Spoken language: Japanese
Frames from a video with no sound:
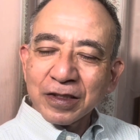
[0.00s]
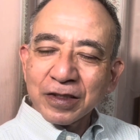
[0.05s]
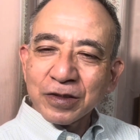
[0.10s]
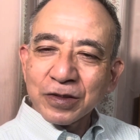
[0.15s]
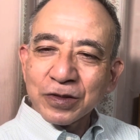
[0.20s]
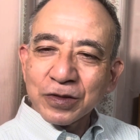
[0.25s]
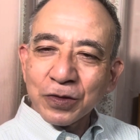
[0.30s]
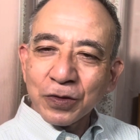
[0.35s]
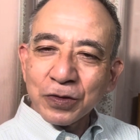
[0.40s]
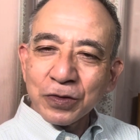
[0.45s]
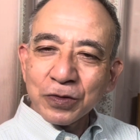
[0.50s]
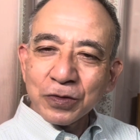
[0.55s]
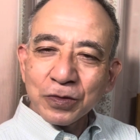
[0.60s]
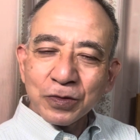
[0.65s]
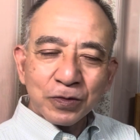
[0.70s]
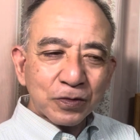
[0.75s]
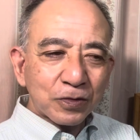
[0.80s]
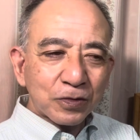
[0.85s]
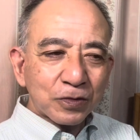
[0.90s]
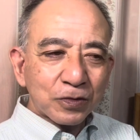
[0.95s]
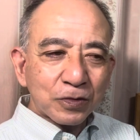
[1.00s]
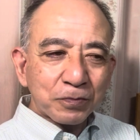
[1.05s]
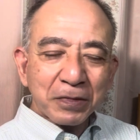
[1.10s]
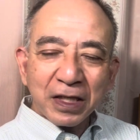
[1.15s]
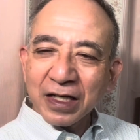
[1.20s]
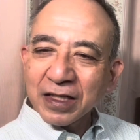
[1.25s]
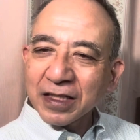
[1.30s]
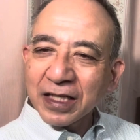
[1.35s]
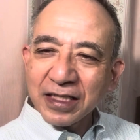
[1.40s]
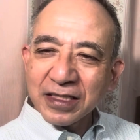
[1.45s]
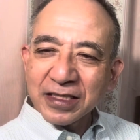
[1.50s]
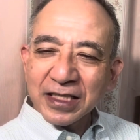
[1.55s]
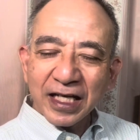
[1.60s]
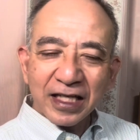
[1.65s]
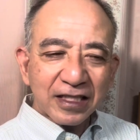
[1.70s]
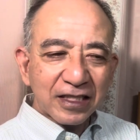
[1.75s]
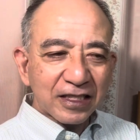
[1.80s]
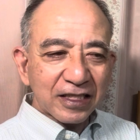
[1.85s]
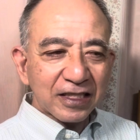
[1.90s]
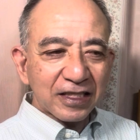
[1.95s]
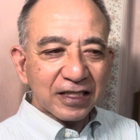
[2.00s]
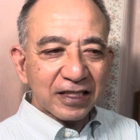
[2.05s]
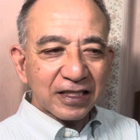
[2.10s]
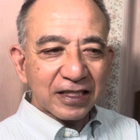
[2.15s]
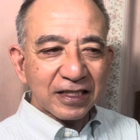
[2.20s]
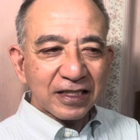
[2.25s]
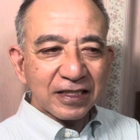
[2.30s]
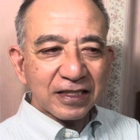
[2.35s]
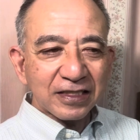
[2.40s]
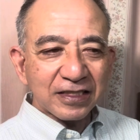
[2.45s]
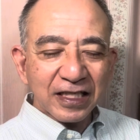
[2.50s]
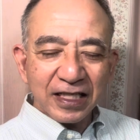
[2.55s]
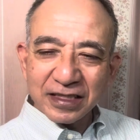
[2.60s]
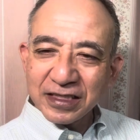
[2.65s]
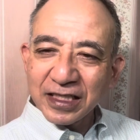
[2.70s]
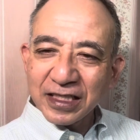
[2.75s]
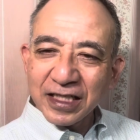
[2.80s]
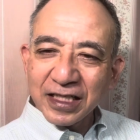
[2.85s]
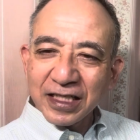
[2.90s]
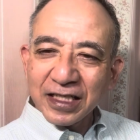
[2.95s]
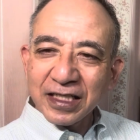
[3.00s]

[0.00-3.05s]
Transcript: あそういう、まあ、経済、えー、政治、